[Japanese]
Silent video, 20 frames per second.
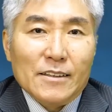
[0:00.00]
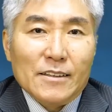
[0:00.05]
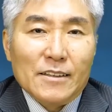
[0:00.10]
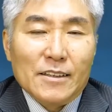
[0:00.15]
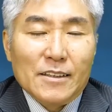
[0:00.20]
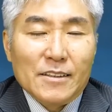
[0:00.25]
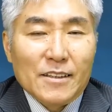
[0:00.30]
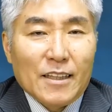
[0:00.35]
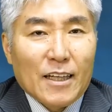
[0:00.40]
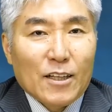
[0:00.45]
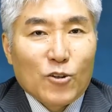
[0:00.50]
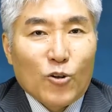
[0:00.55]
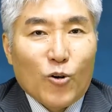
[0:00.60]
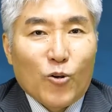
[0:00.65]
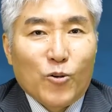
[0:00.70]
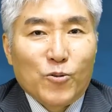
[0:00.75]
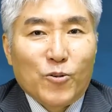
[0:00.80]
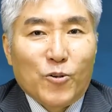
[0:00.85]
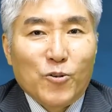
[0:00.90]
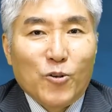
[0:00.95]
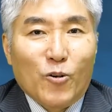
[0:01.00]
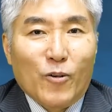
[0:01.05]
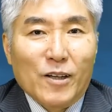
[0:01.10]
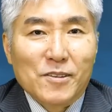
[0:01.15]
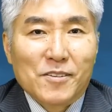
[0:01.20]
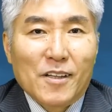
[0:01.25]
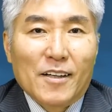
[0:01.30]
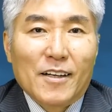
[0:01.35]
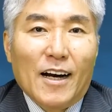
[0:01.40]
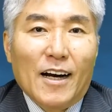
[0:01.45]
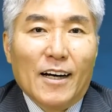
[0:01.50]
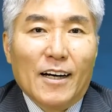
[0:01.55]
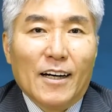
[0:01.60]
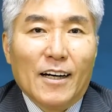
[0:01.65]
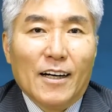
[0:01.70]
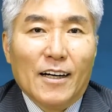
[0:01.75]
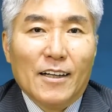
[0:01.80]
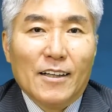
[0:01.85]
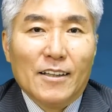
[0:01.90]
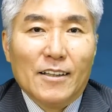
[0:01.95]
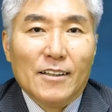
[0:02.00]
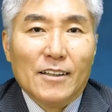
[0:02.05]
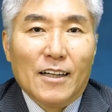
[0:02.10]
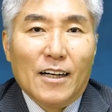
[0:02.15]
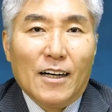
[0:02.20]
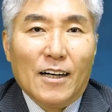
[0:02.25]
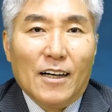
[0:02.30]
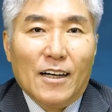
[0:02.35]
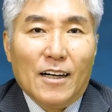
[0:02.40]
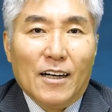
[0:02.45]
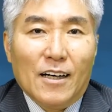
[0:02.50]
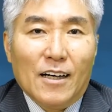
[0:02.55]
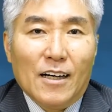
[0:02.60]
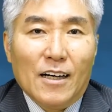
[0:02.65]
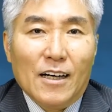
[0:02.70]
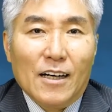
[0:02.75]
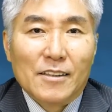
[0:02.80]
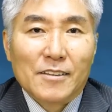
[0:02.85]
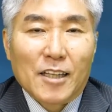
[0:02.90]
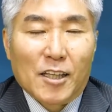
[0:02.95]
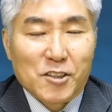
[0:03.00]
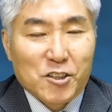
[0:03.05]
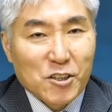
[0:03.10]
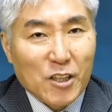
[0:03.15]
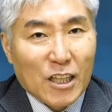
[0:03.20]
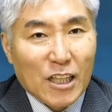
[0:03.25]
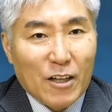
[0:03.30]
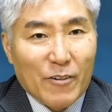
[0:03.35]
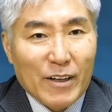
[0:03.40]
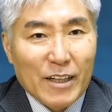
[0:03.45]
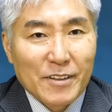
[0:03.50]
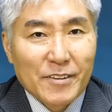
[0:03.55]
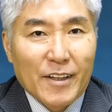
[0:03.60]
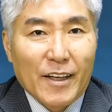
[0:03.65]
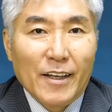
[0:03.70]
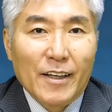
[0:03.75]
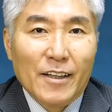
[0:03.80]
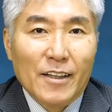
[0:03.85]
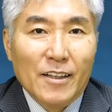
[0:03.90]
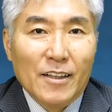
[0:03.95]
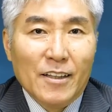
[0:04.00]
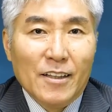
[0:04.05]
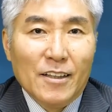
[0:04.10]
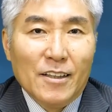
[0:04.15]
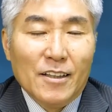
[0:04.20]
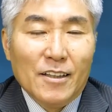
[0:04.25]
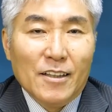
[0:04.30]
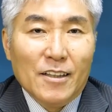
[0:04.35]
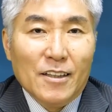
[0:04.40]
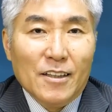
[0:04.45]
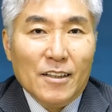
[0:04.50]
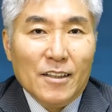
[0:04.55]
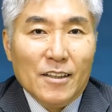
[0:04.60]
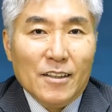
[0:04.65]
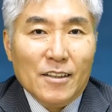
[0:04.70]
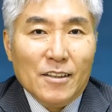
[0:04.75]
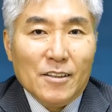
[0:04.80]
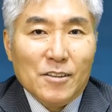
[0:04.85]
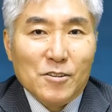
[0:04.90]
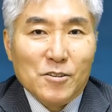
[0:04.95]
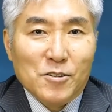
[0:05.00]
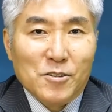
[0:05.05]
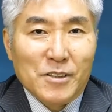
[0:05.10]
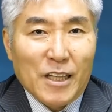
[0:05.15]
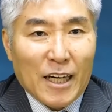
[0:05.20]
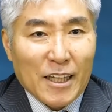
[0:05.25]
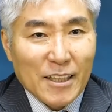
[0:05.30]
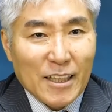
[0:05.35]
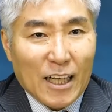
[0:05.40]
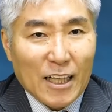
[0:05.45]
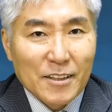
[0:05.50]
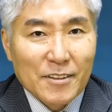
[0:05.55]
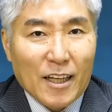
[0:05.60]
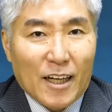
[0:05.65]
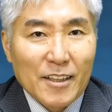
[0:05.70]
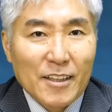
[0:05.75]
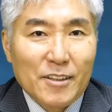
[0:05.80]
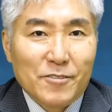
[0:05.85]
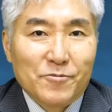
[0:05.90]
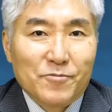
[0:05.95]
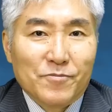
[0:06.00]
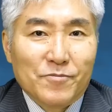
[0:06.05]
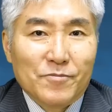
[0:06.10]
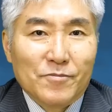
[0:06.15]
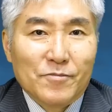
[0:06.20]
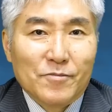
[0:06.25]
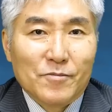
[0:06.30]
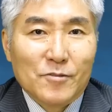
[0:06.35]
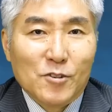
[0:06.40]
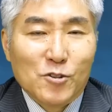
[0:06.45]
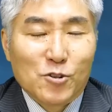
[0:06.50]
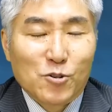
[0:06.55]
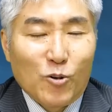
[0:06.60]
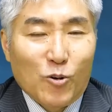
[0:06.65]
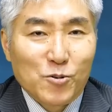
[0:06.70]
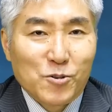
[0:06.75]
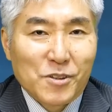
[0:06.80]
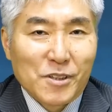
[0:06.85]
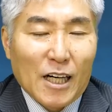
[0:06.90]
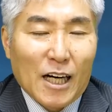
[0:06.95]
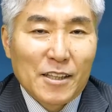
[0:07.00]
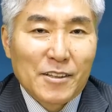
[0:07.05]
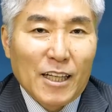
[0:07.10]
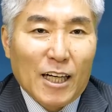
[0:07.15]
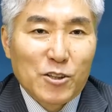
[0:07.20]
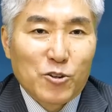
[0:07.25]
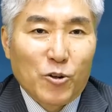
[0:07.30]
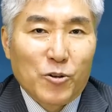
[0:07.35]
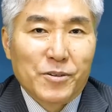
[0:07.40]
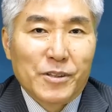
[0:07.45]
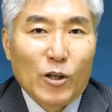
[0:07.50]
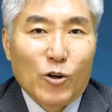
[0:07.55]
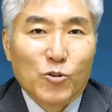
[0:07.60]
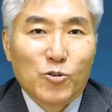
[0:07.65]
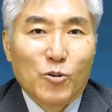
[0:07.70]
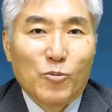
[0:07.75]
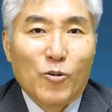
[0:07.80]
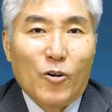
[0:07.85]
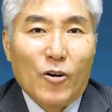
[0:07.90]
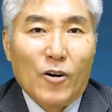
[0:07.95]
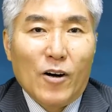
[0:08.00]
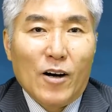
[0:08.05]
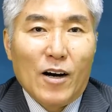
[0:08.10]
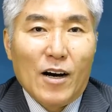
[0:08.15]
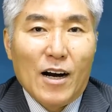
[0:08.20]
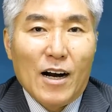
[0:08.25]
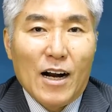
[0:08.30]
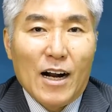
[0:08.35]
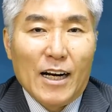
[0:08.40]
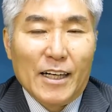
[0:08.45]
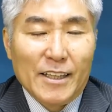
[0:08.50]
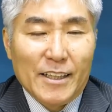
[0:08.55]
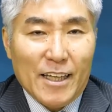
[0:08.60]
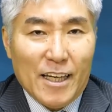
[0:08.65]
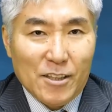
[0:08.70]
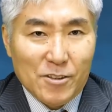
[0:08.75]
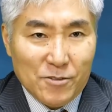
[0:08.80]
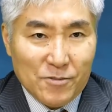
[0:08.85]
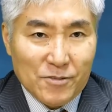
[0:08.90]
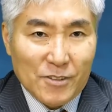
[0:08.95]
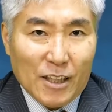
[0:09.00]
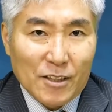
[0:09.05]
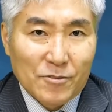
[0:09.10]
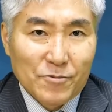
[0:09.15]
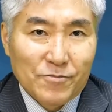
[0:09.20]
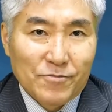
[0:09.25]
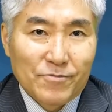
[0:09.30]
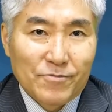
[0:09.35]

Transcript: 人間個々の弱さが立ち現れて裏切られたり嘘をつかれたりといったこともあり得るんだ、